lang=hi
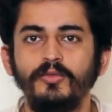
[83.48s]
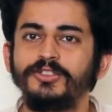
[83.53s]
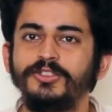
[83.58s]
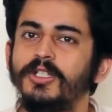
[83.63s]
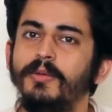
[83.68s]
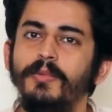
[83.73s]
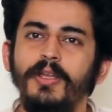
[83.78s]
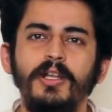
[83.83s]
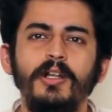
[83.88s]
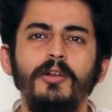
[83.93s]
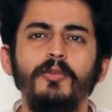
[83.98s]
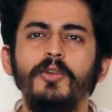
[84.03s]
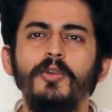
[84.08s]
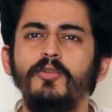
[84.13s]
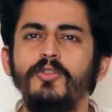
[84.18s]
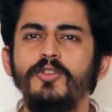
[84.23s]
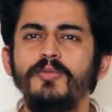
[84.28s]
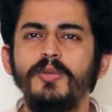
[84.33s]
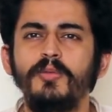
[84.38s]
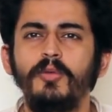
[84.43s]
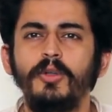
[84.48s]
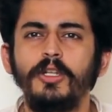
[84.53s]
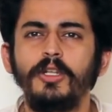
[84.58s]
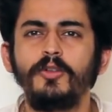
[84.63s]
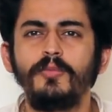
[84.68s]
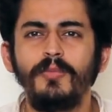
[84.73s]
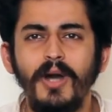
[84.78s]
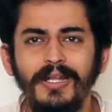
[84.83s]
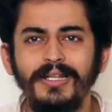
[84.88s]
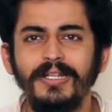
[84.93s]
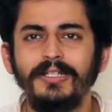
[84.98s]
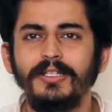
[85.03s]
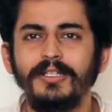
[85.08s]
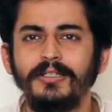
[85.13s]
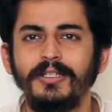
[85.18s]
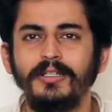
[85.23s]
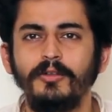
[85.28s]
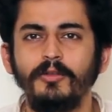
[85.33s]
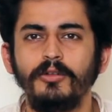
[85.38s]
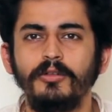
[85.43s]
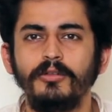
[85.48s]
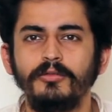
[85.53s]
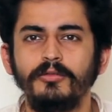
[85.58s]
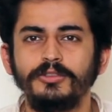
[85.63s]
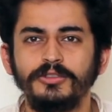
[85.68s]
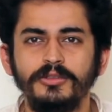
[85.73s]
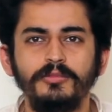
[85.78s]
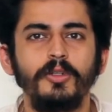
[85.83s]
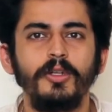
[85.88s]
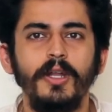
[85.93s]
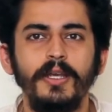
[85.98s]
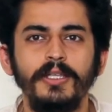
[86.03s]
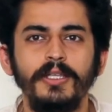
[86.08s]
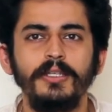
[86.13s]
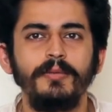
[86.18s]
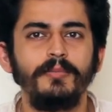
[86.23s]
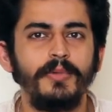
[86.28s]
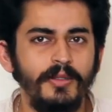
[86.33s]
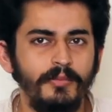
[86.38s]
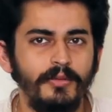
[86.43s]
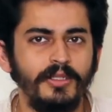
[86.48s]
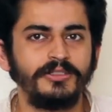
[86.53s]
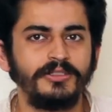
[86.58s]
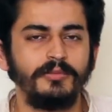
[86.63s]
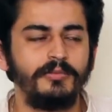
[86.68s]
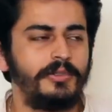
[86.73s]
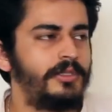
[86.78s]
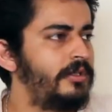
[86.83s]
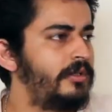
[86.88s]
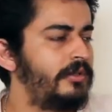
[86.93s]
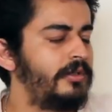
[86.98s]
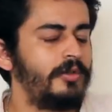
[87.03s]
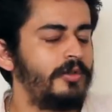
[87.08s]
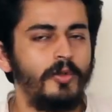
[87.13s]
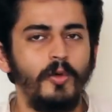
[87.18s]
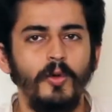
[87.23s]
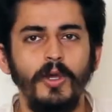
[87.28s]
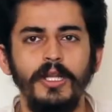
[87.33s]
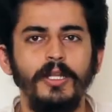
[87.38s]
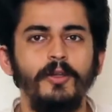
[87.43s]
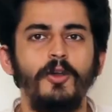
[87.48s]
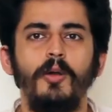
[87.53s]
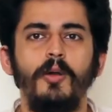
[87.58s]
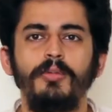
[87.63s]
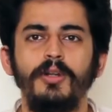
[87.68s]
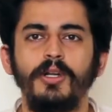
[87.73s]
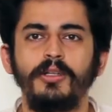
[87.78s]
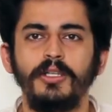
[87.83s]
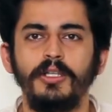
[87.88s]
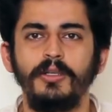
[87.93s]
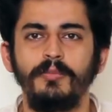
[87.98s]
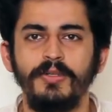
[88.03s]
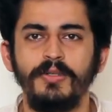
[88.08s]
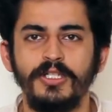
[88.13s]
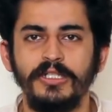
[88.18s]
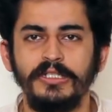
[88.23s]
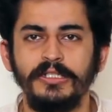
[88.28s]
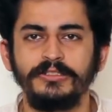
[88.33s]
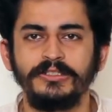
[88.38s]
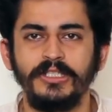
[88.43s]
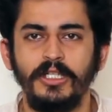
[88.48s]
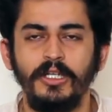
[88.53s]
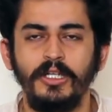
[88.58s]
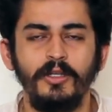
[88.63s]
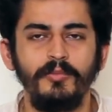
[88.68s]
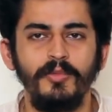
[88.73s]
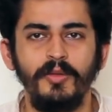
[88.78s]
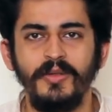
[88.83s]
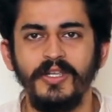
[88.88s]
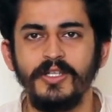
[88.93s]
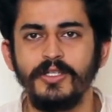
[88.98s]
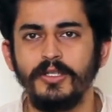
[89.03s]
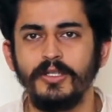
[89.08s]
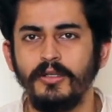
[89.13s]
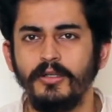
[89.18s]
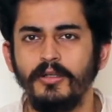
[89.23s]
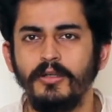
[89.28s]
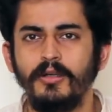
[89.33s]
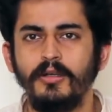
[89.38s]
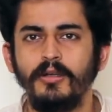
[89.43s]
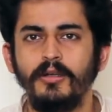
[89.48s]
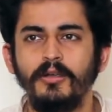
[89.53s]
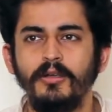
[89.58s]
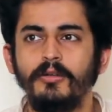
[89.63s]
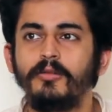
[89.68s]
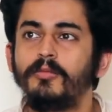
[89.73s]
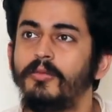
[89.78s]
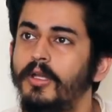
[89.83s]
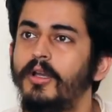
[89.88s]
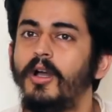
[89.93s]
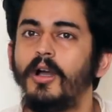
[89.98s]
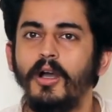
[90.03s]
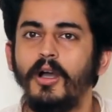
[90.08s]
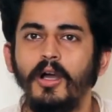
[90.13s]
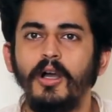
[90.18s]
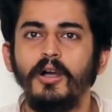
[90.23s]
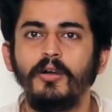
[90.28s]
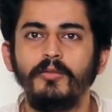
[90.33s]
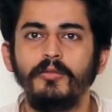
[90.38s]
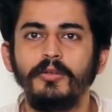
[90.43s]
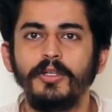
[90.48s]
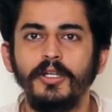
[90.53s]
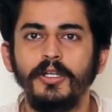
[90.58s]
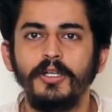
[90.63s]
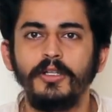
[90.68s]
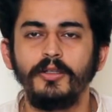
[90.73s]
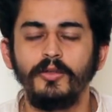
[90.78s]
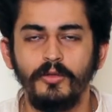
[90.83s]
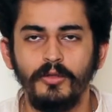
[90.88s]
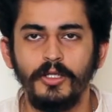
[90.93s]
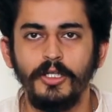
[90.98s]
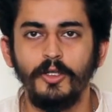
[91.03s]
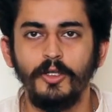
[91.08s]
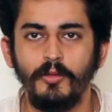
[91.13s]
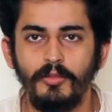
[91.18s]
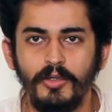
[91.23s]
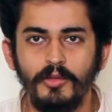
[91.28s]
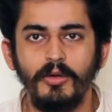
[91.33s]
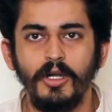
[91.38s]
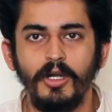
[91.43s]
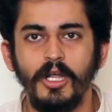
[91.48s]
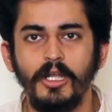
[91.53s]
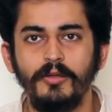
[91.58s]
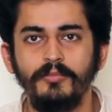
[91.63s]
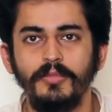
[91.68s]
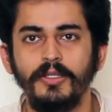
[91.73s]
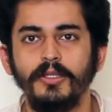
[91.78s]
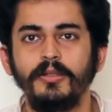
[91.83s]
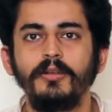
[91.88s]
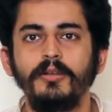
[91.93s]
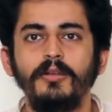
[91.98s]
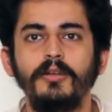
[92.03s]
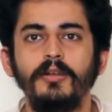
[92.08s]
उस समय अगर कोई कुछ भी बोले तो मान लेते थे लोग उसने बोला कि मेरे पास अभी दो हेलीकॉप्टर थे पिछले साल अभी बेचें बोले कहा हाँ होंगे दो हेलीकॉप्टर बड़ा आदमी